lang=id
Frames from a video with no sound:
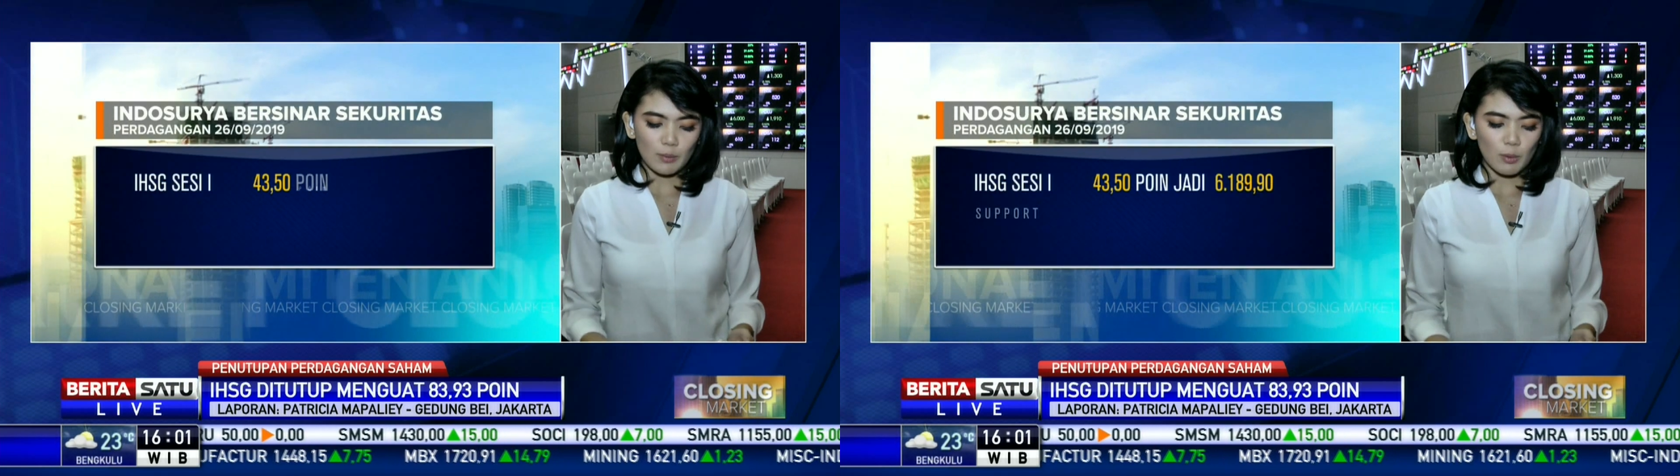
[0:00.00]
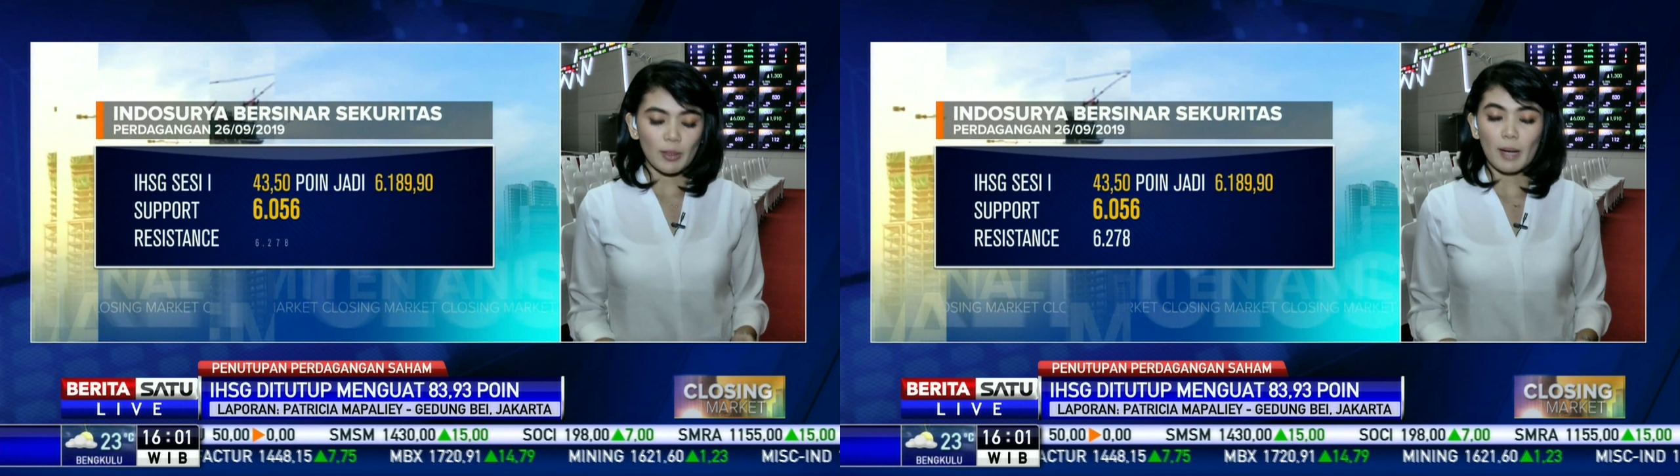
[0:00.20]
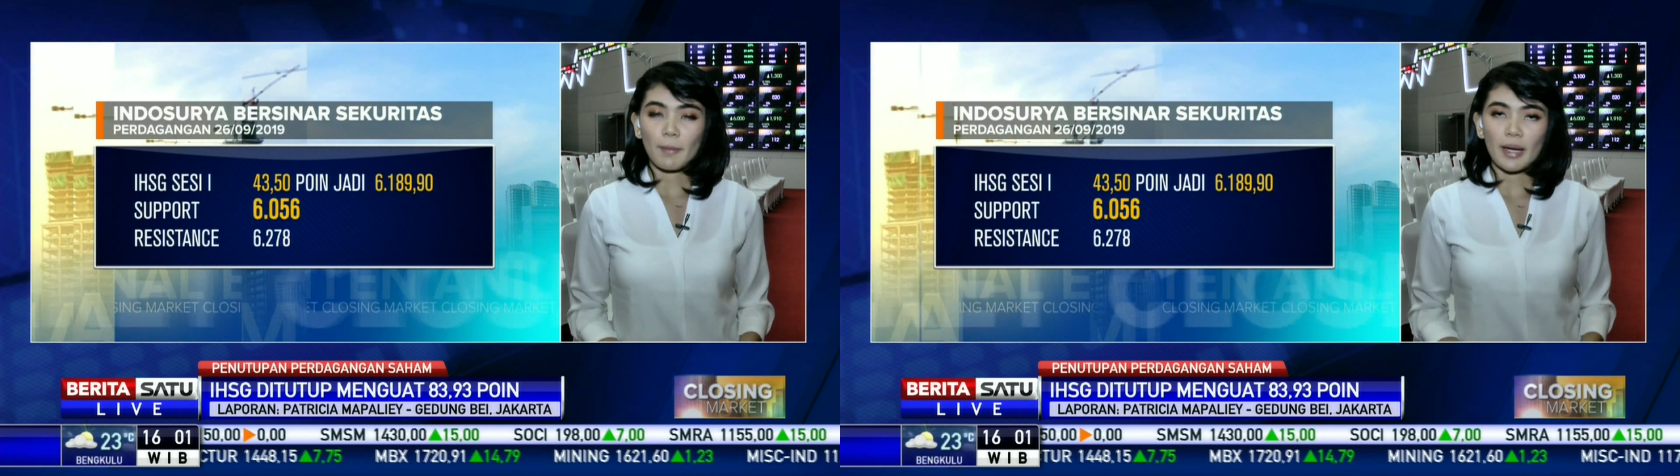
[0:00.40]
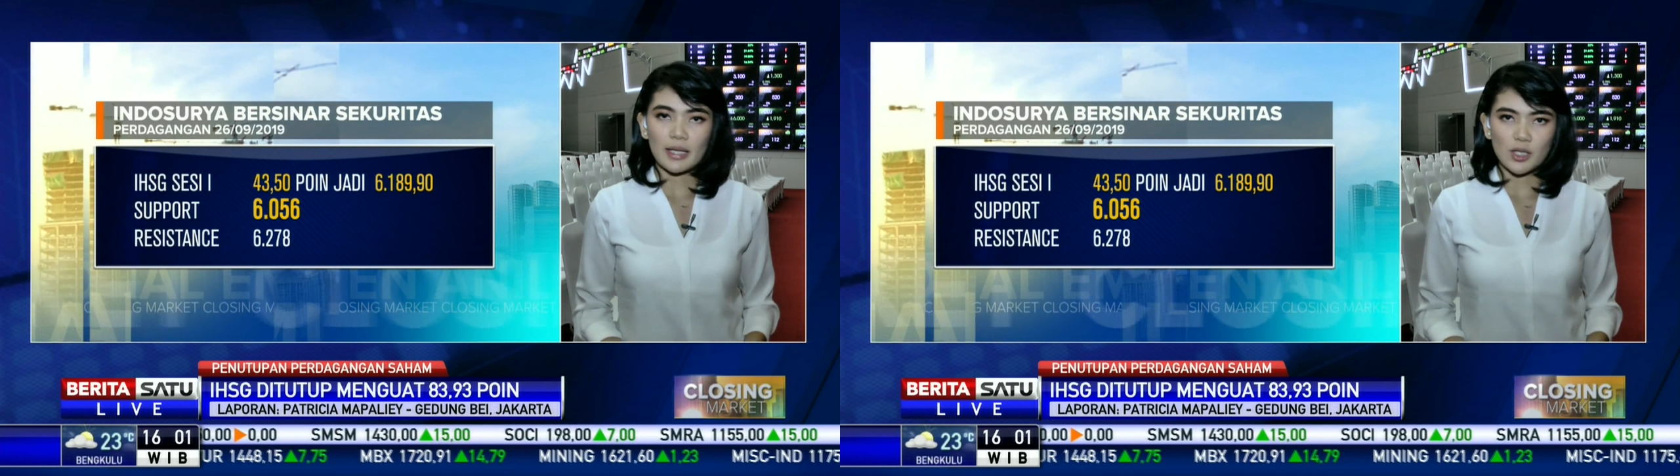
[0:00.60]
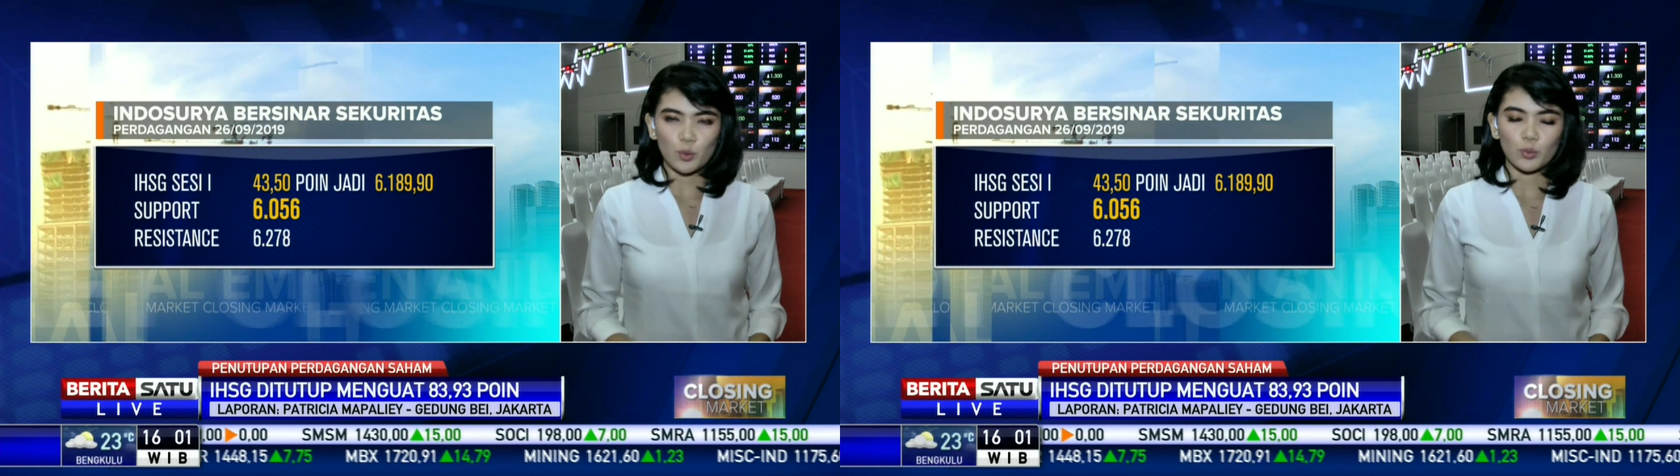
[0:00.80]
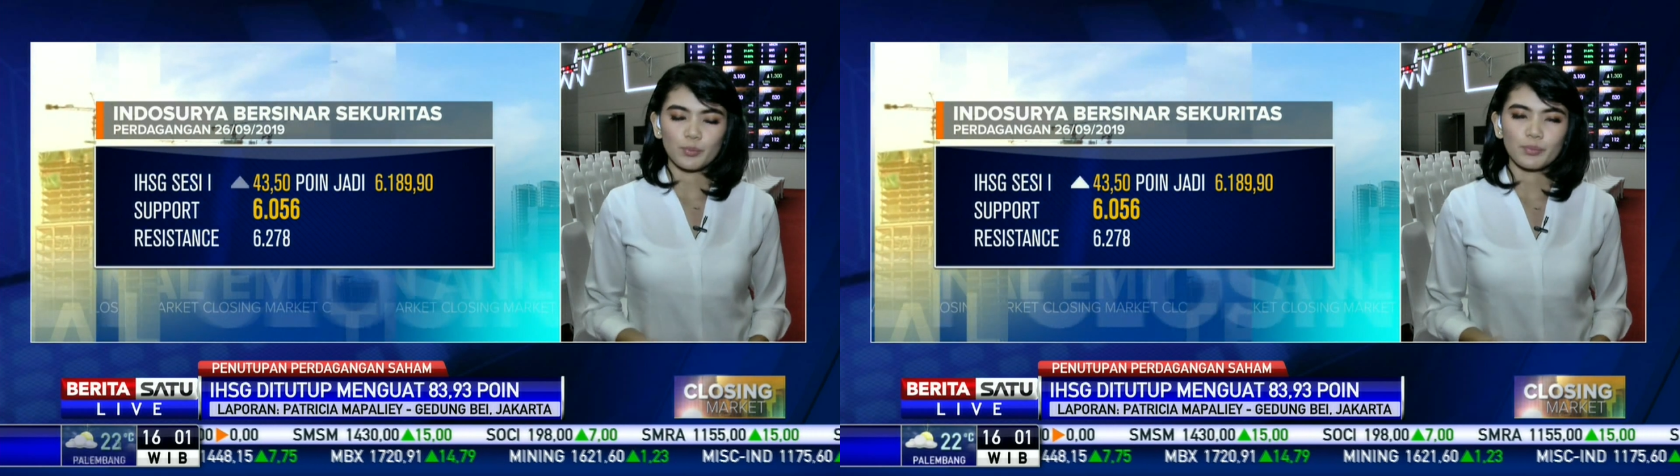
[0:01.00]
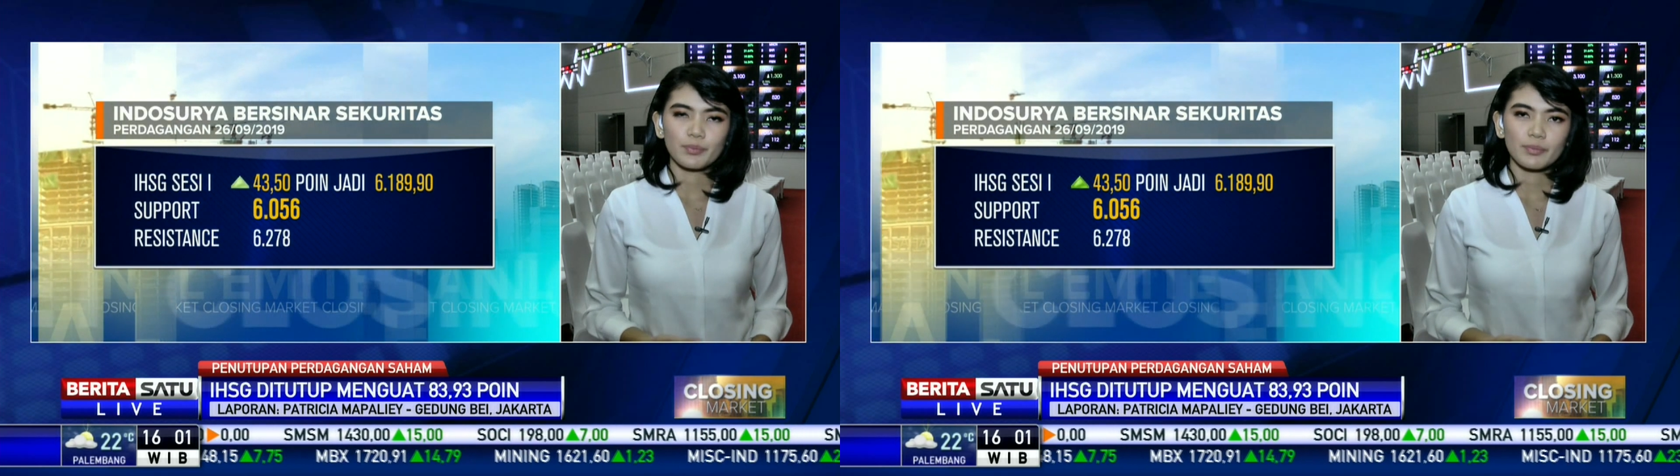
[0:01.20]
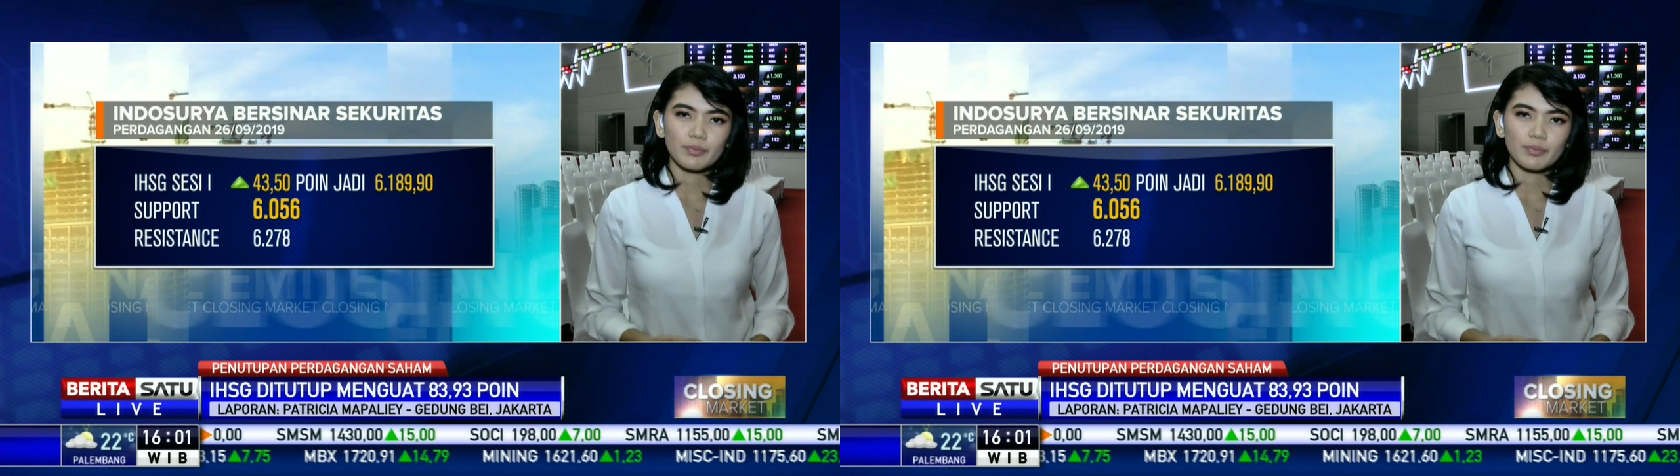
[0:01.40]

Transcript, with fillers: dengan beberapa isu.